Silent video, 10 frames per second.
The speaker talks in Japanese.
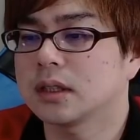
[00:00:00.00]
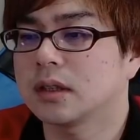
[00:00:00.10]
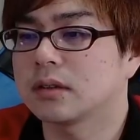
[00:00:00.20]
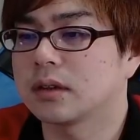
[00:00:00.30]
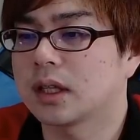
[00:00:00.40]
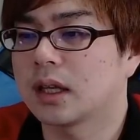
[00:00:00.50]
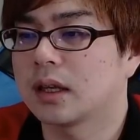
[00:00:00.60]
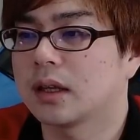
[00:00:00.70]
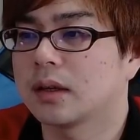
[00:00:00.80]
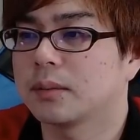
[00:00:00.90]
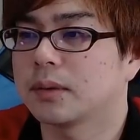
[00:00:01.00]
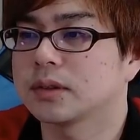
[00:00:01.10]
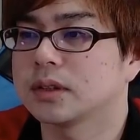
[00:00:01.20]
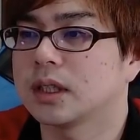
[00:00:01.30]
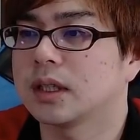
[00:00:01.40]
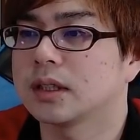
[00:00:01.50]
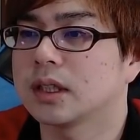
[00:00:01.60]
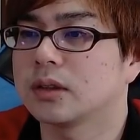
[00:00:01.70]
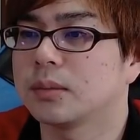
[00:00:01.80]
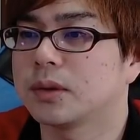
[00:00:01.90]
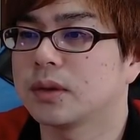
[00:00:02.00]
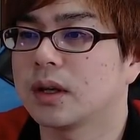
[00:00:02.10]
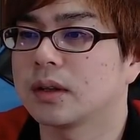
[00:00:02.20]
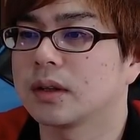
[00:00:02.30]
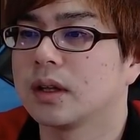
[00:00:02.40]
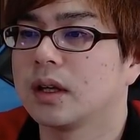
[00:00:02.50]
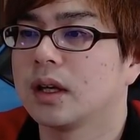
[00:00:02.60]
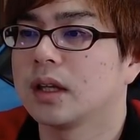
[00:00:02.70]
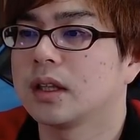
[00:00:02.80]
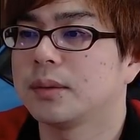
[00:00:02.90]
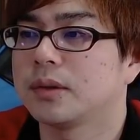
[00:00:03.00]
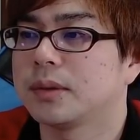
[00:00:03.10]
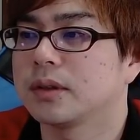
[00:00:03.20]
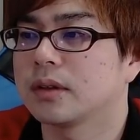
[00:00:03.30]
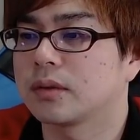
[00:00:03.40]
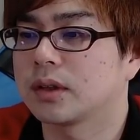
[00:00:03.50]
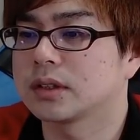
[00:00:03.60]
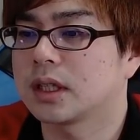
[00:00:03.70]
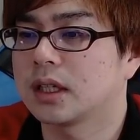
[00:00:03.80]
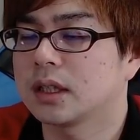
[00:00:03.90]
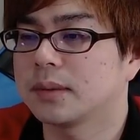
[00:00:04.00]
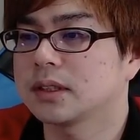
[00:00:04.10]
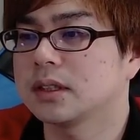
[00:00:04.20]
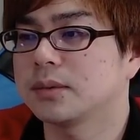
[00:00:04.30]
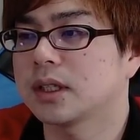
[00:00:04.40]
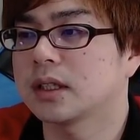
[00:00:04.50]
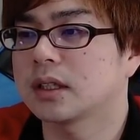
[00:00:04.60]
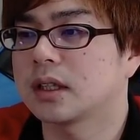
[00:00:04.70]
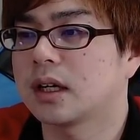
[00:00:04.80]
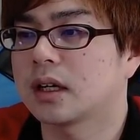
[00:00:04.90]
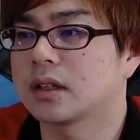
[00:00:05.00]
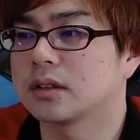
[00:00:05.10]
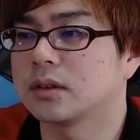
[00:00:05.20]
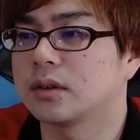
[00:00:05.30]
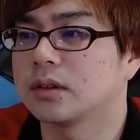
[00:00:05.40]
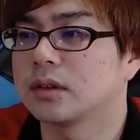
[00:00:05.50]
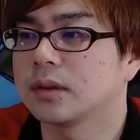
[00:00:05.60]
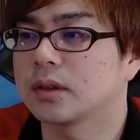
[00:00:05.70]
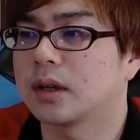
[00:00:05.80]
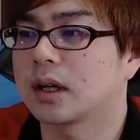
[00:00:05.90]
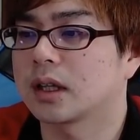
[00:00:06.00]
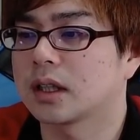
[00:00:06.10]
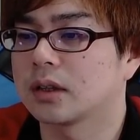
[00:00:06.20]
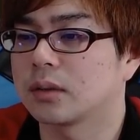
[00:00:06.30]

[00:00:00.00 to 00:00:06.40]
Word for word: ダードだったらね、まあ、普通にジャンドビズドダウンイーブルビズドダウンとかで使えてますしモダンだったら赤黒あとは赤タン